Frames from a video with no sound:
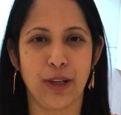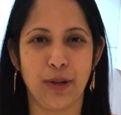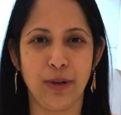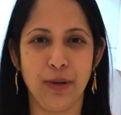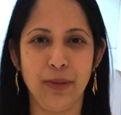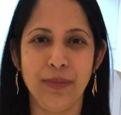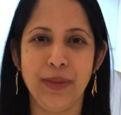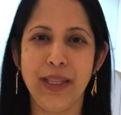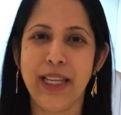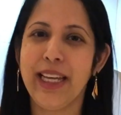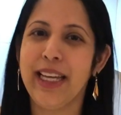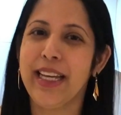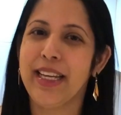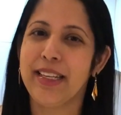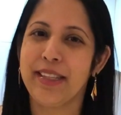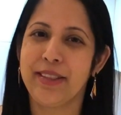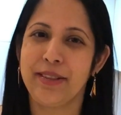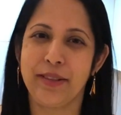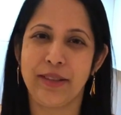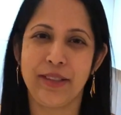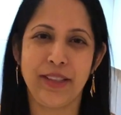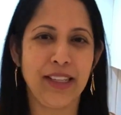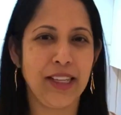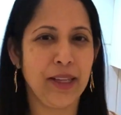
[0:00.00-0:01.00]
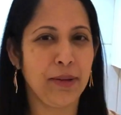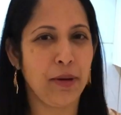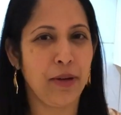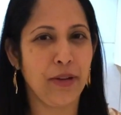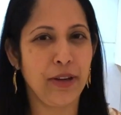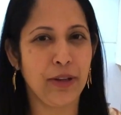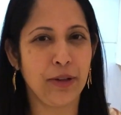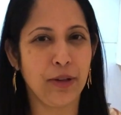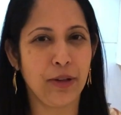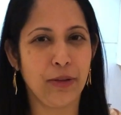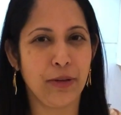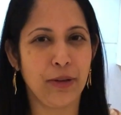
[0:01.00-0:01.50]
இருக்கும் ஸோ
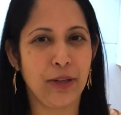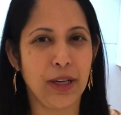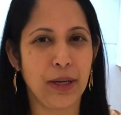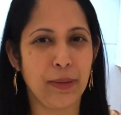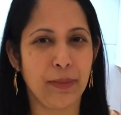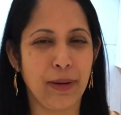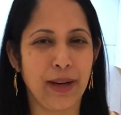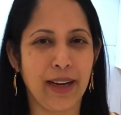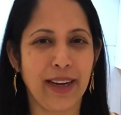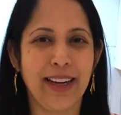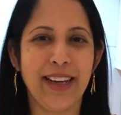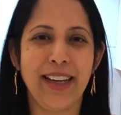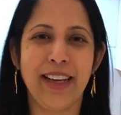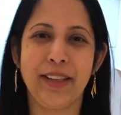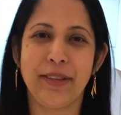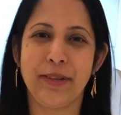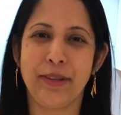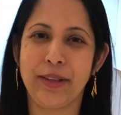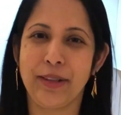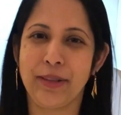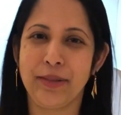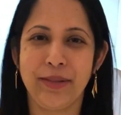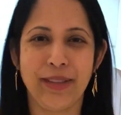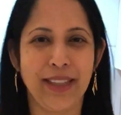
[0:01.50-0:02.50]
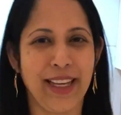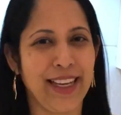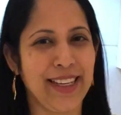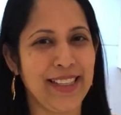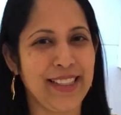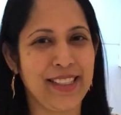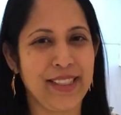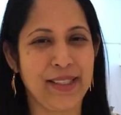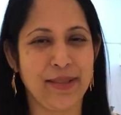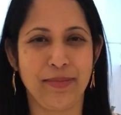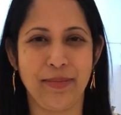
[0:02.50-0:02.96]
சீக்கிரமாகவே இன்னொரு வீடியோவில் பார்க்கலாம் அது வரைக்கும் தேங்க்ஸ்